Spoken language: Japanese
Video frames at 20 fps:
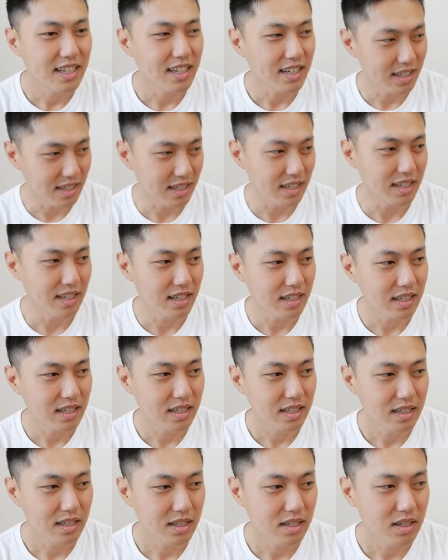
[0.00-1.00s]
うん、
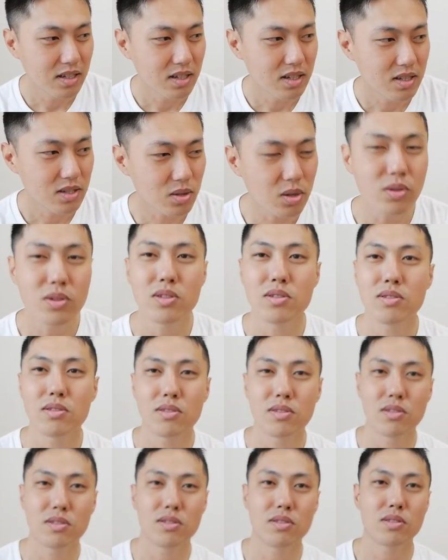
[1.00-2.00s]
そうい
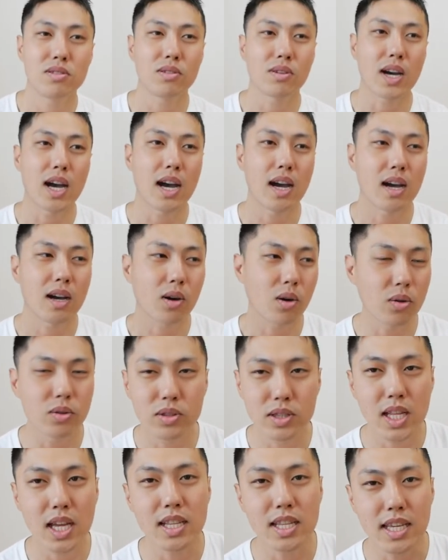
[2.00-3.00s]
うのが
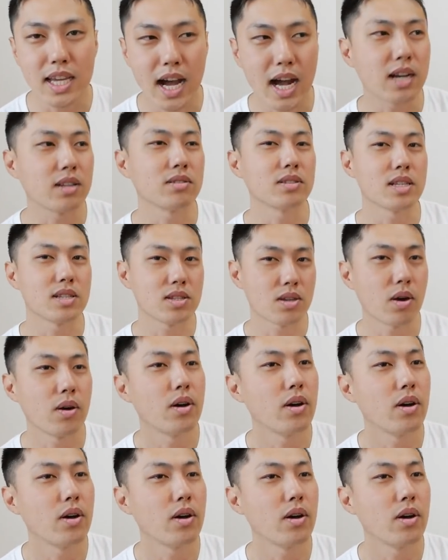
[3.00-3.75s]
根底にあるんですよ